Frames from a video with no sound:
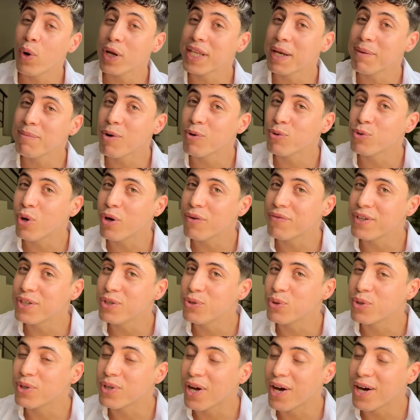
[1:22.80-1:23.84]
ده موضوع
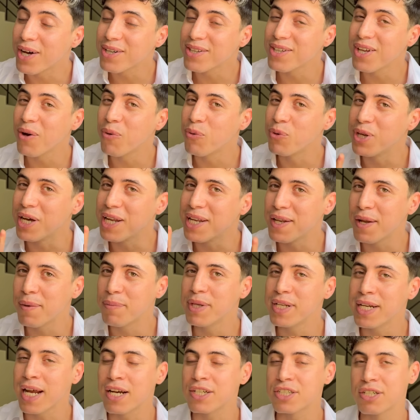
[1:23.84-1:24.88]
فيديو النهارده ويلا
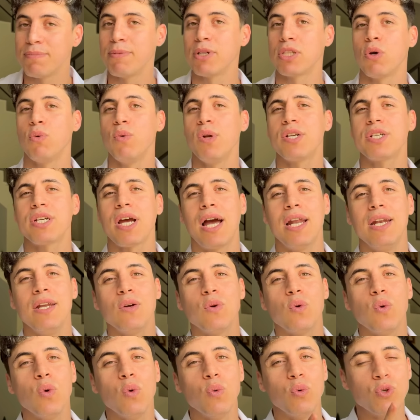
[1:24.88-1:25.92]
بينا عشان ما اطولش
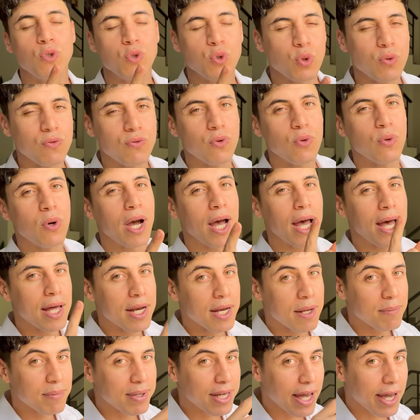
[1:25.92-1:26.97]
عليكم وتشوفوا
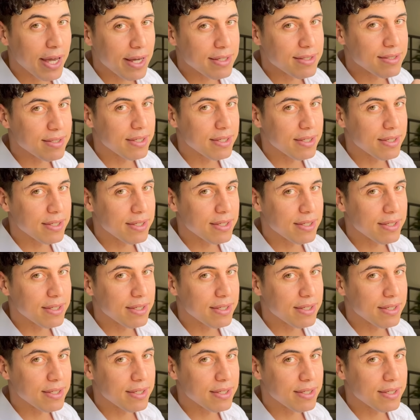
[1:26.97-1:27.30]
انا مجهز